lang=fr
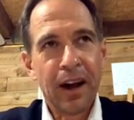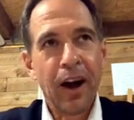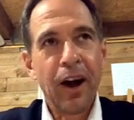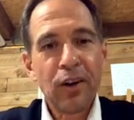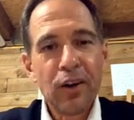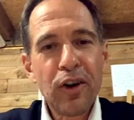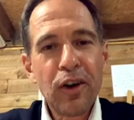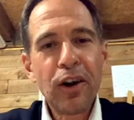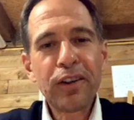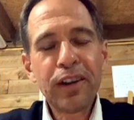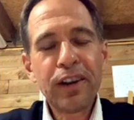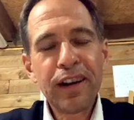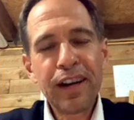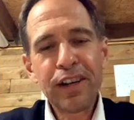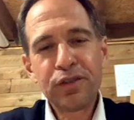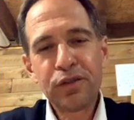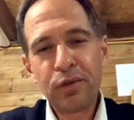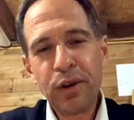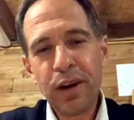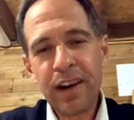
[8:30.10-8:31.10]
encore dans
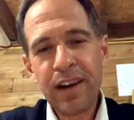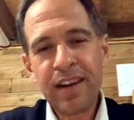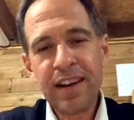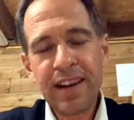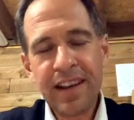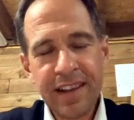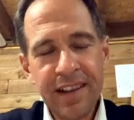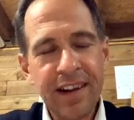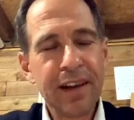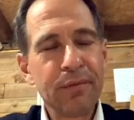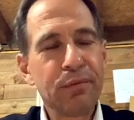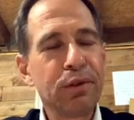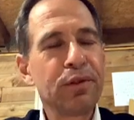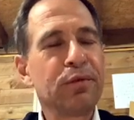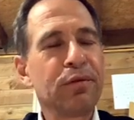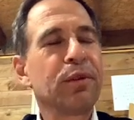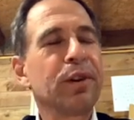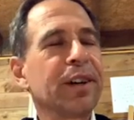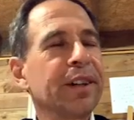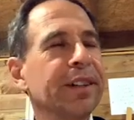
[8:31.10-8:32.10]
la joie et dans la
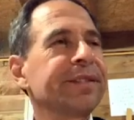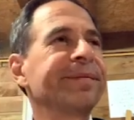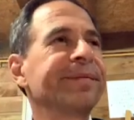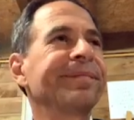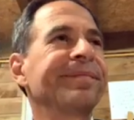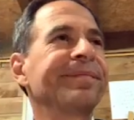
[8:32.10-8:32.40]
bonne humeur.